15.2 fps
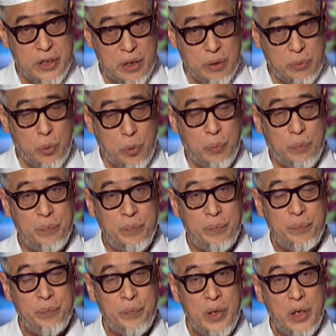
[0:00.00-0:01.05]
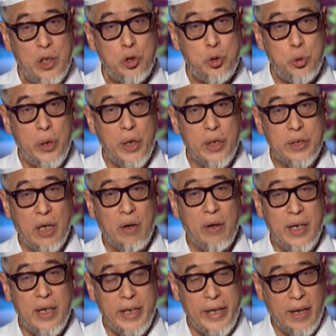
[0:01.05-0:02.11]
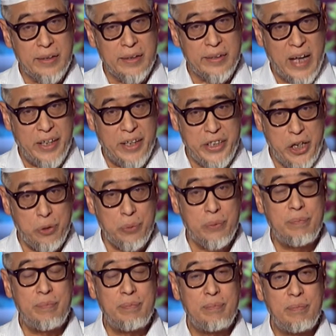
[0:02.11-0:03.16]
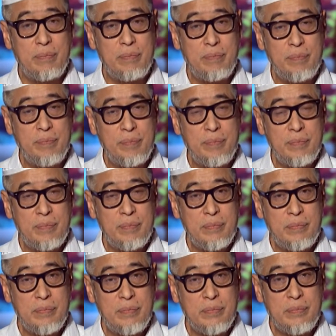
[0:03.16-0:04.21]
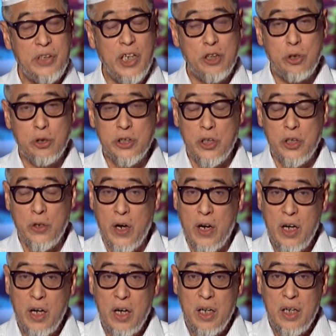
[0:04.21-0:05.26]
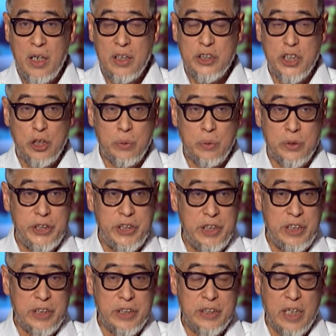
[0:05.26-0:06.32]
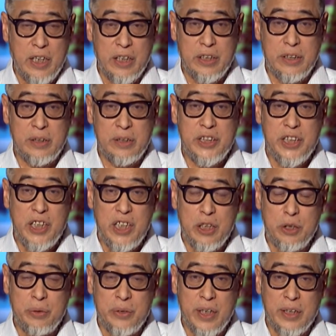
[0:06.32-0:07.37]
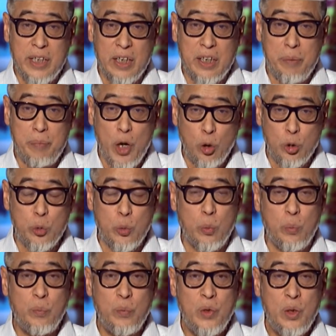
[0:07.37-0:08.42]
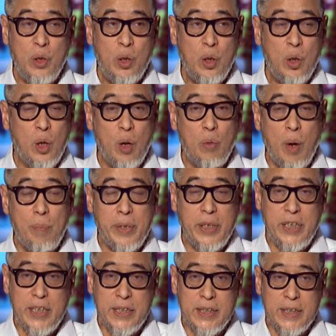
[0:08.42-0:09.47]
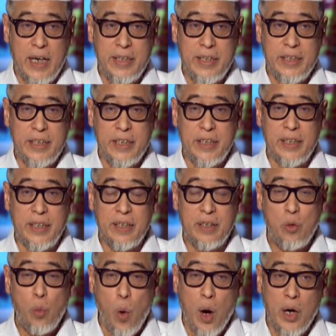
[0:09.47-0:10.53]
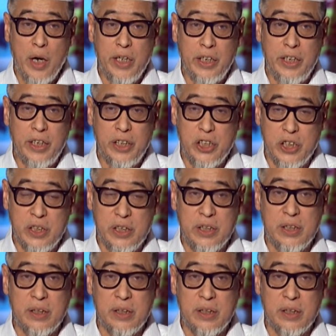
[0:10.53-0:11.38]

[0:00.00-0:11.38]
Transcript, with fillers: 的事物，缺少了两大内容，也就是说。这种心理上、心理学上的描述，和我们伊斯兰的沃尔语的指